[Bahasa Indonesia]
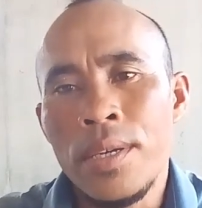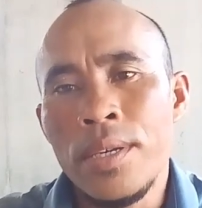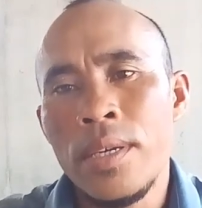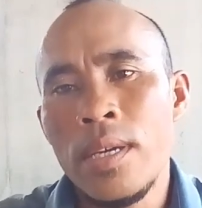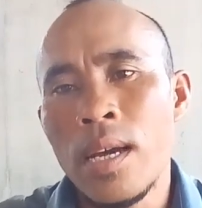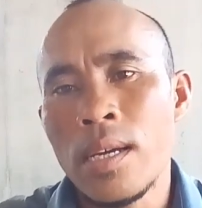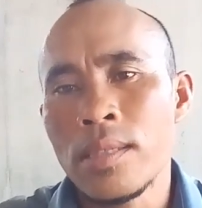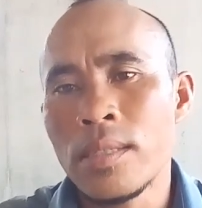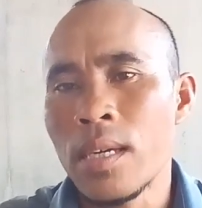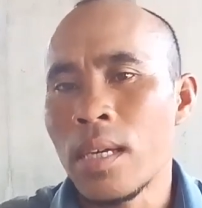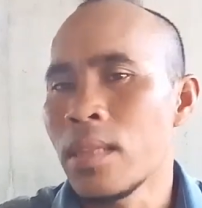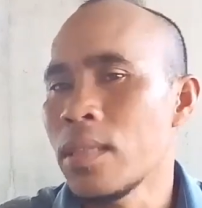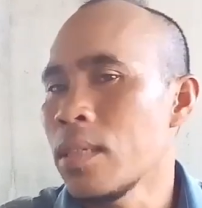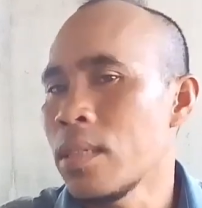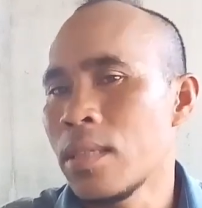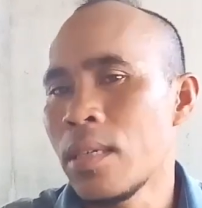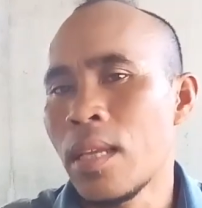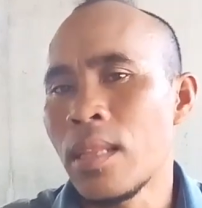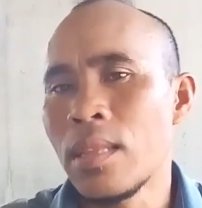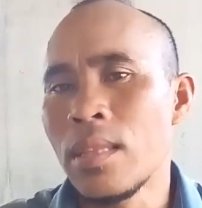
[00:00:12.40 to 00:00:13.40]
Yang
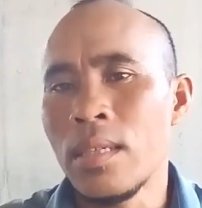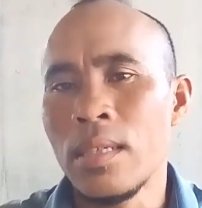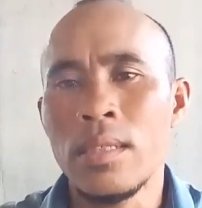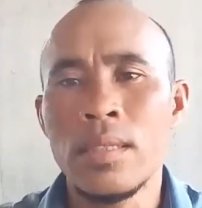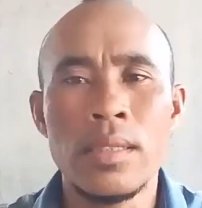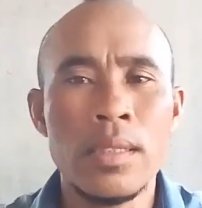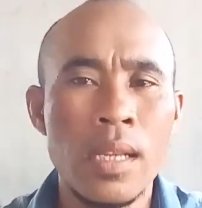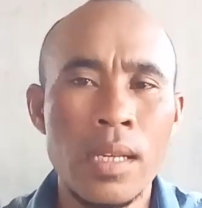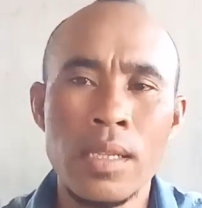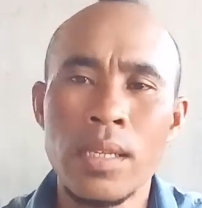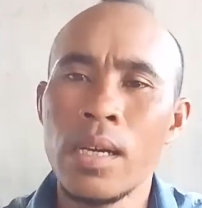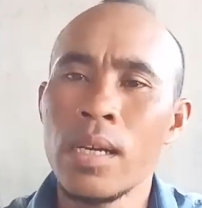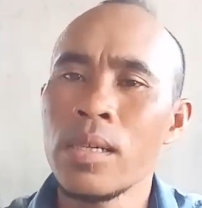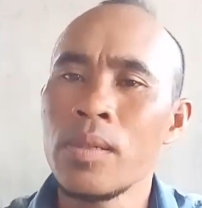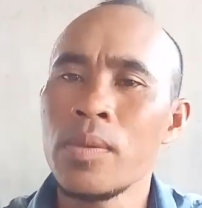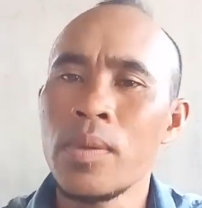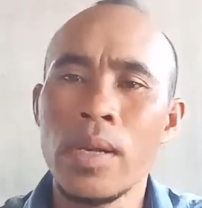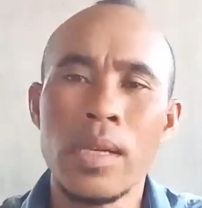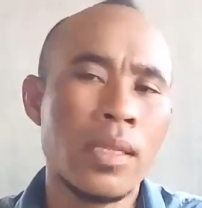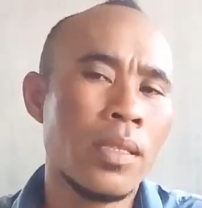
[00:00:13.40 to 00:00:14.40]
cantik-cantik dan
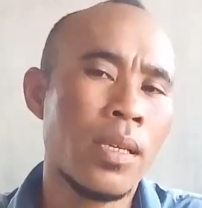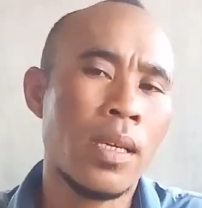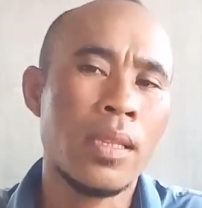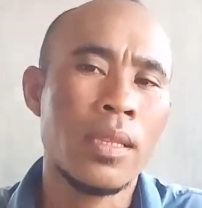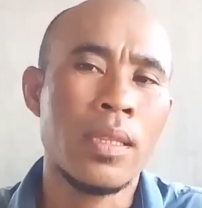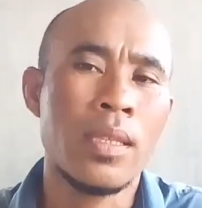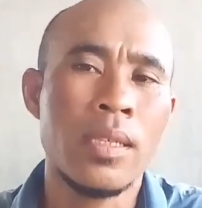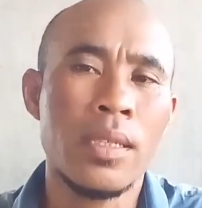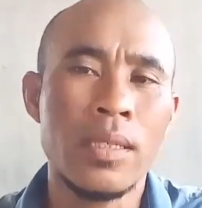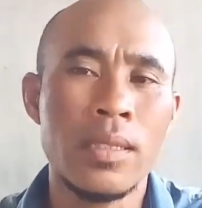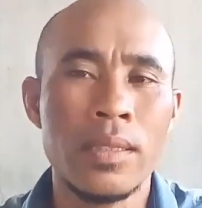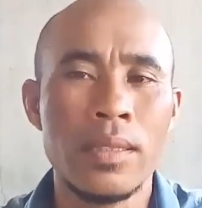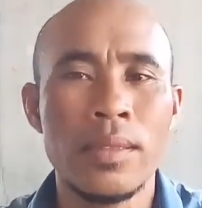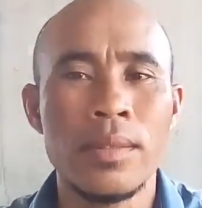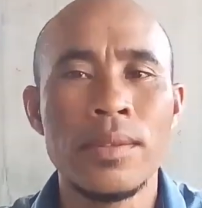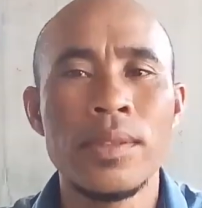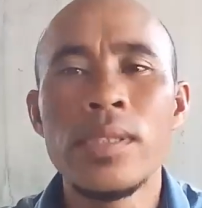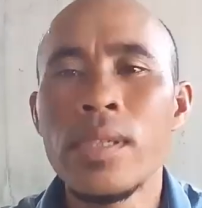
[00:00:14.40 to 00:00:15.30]
yang kurang cantik